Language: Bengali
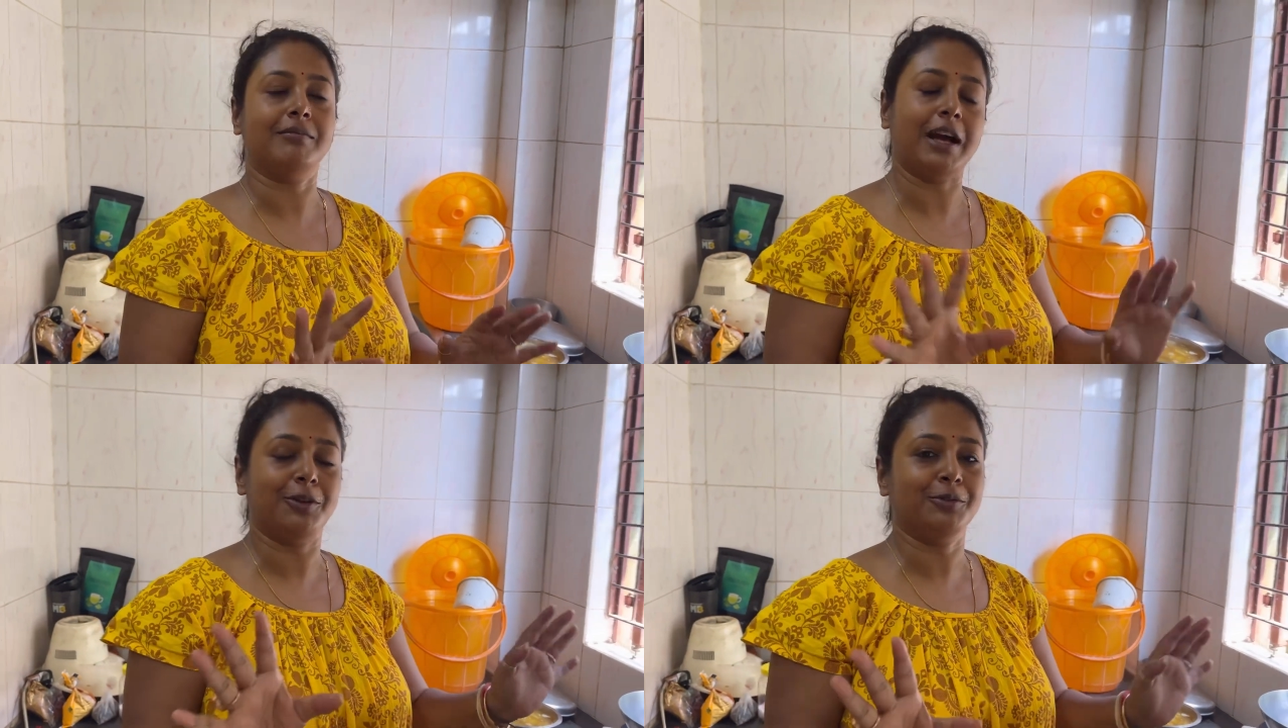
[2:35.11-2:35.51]

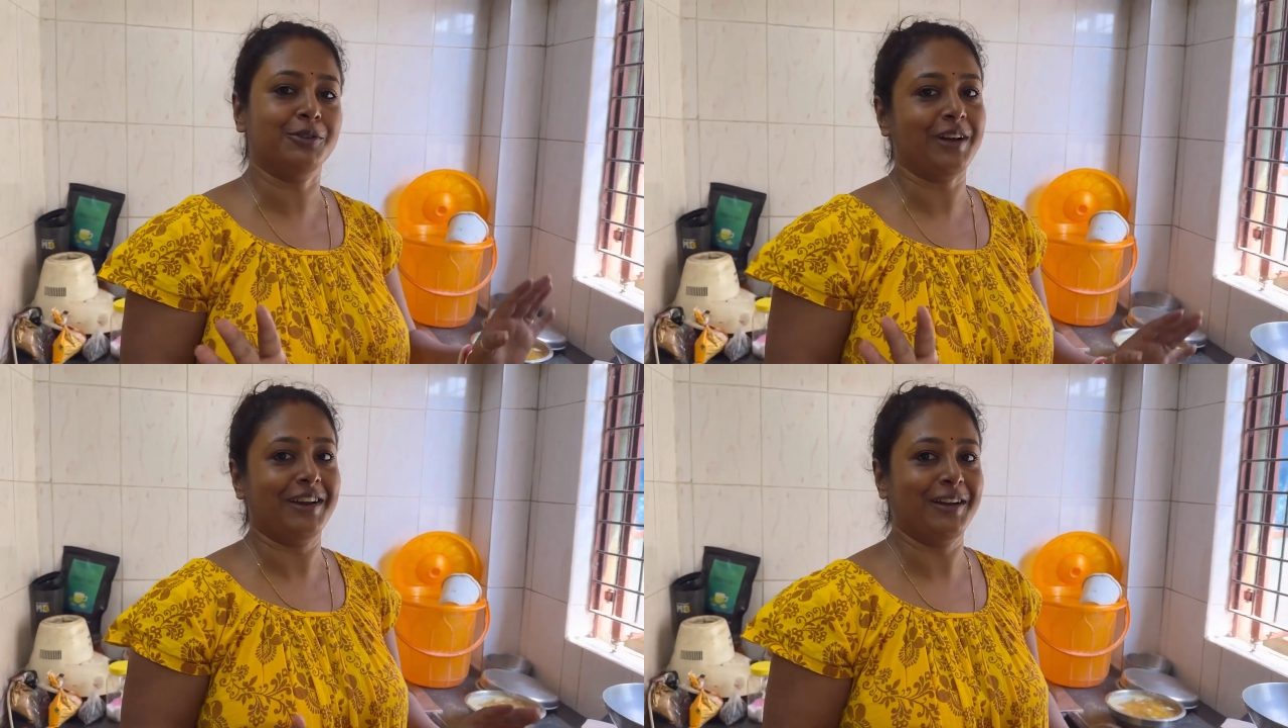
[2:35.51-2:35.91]
ভালো
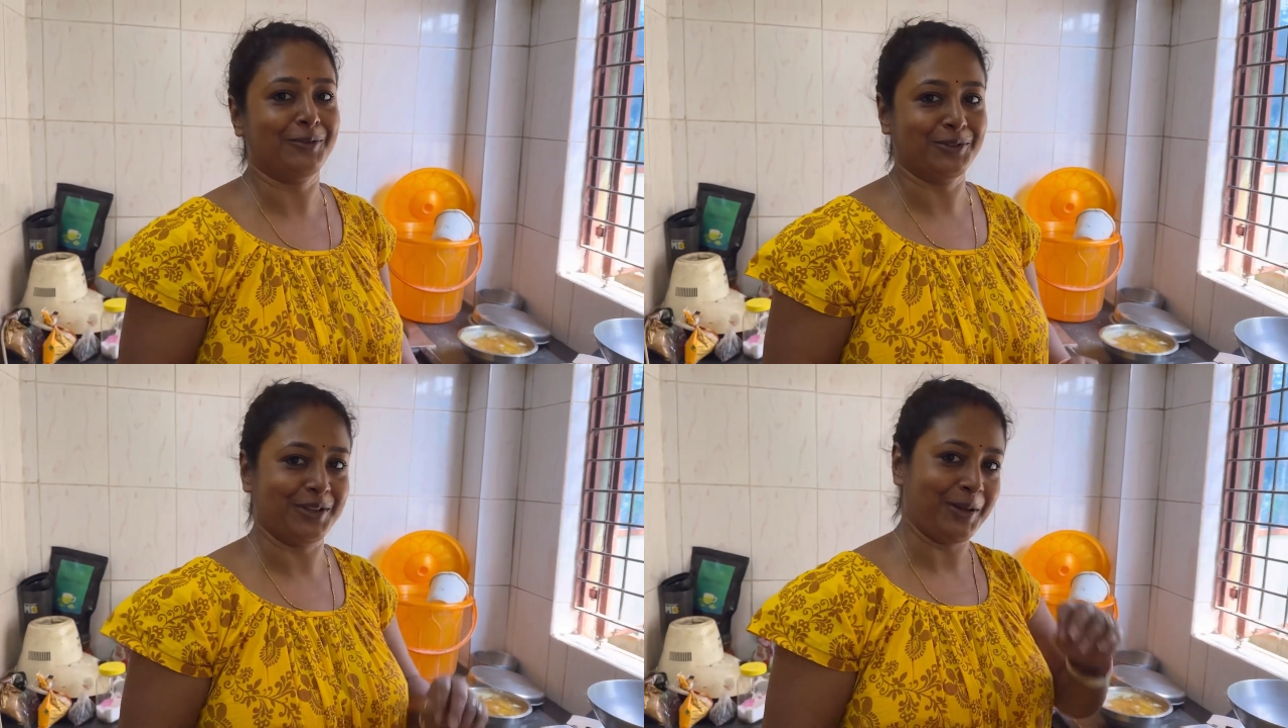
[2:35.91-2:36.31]
মন্দ রান্না
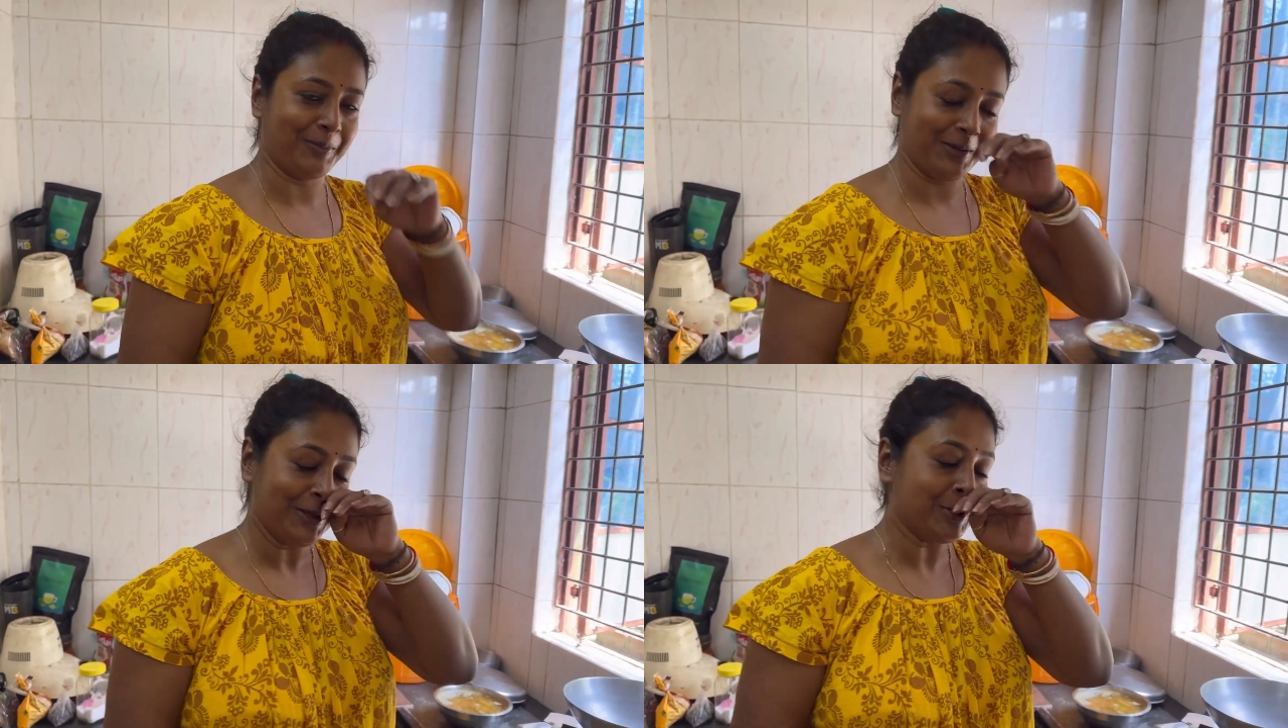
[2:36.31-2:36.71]
করতে
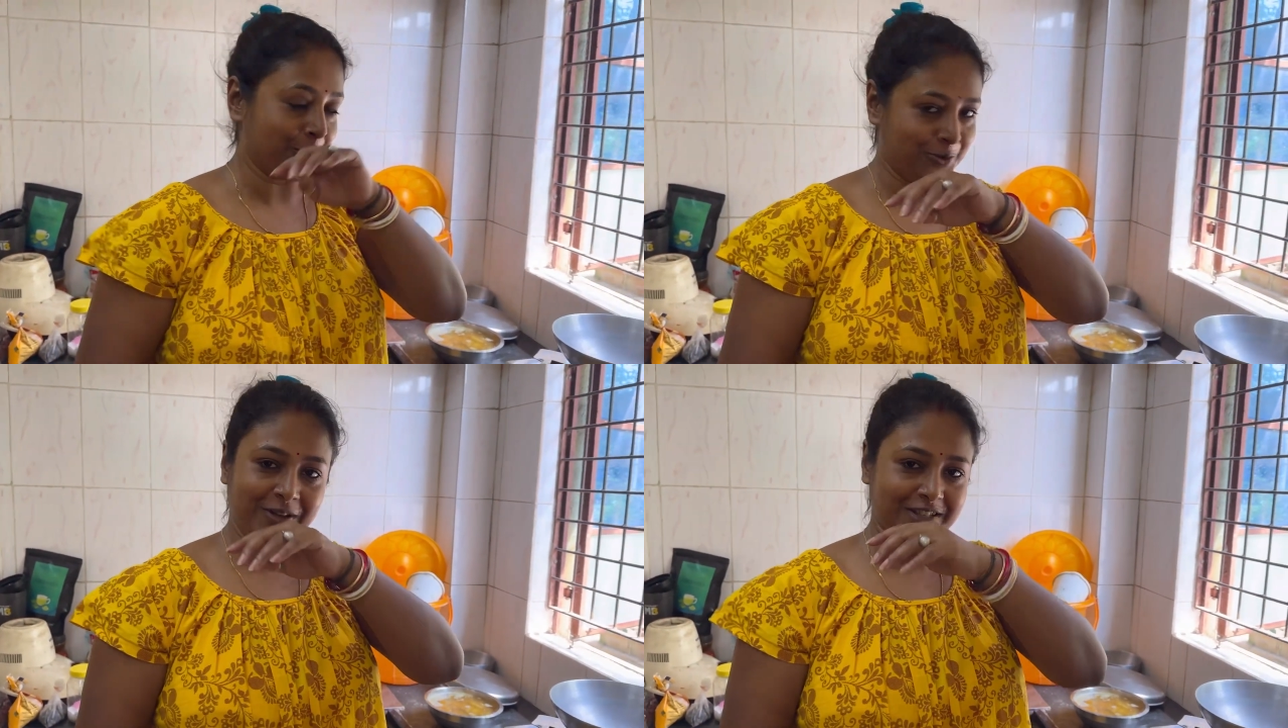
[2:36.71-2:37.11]
হবে
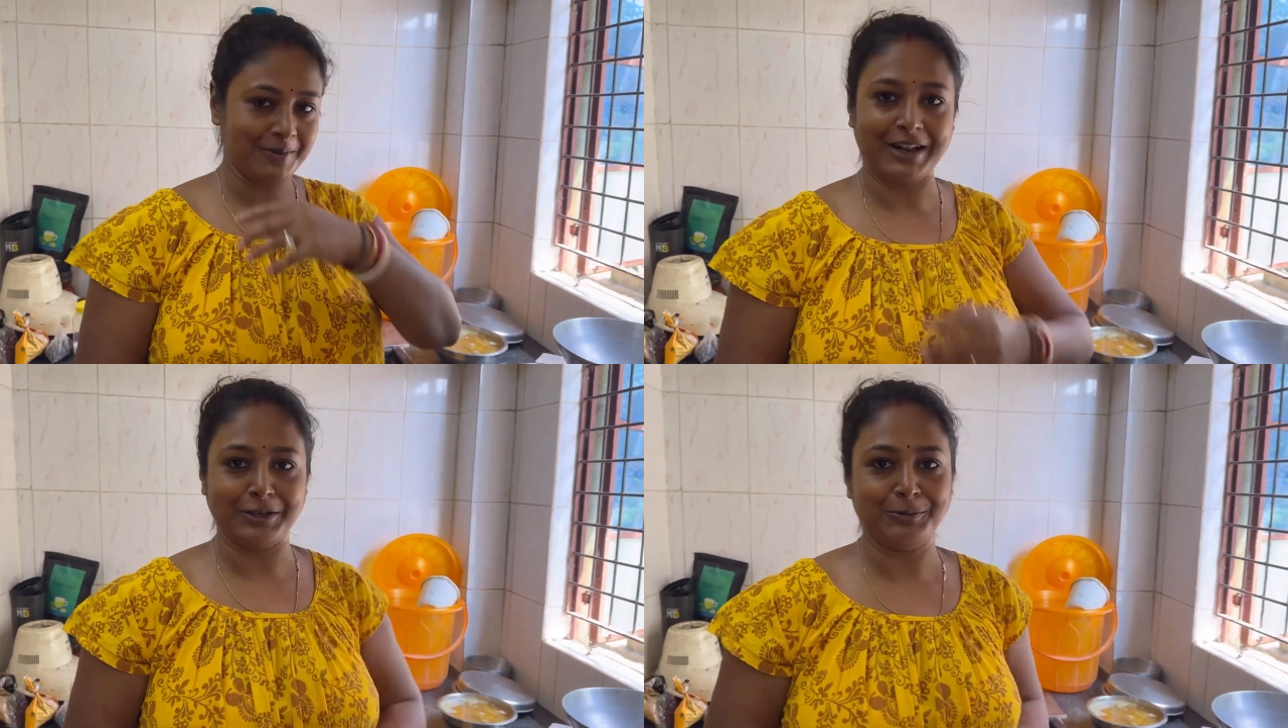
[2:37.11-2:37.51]
যদিও আজকে
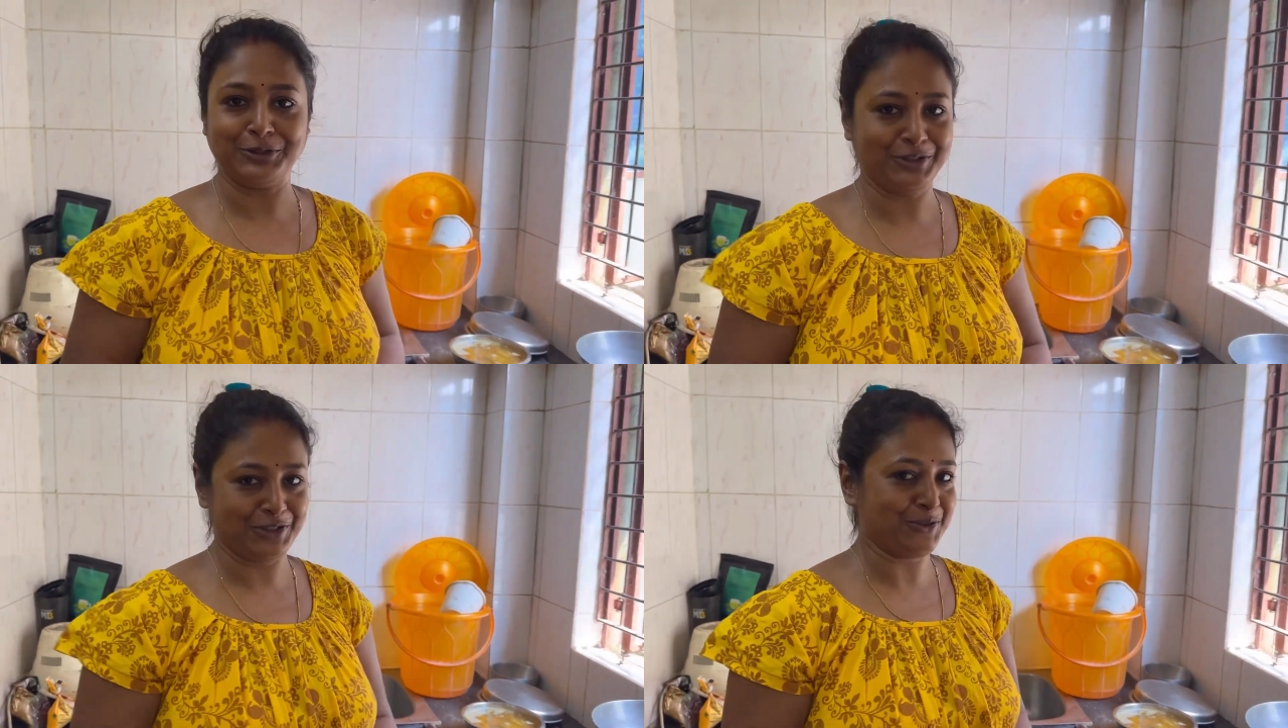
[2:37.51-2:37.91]
ভালো
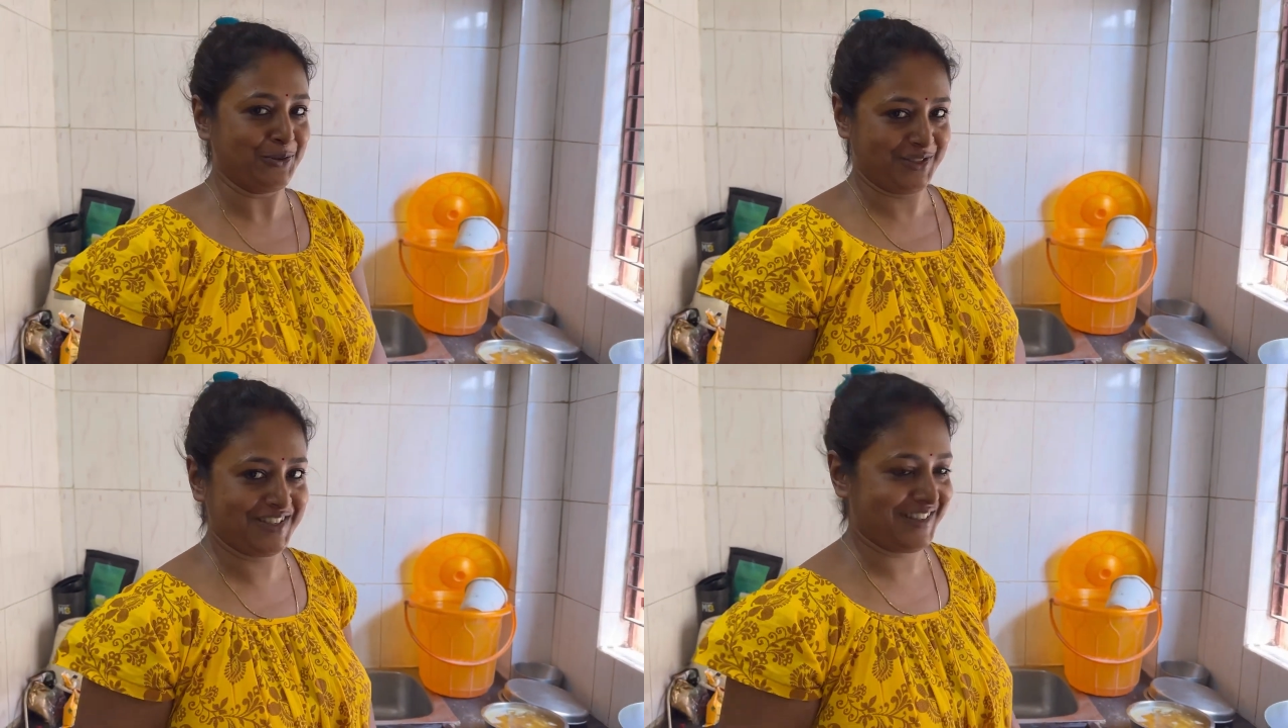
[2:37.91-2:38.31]
মন্দ কিছু
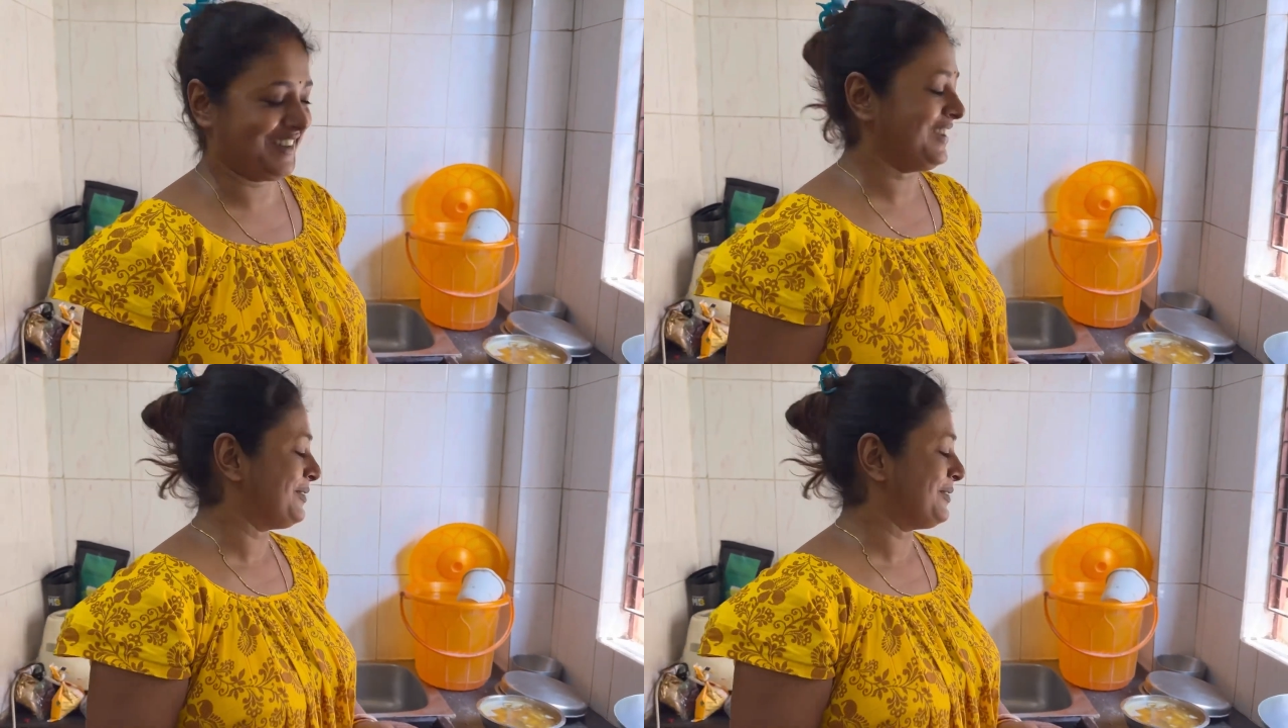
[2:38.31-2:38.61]
হচ্ছে না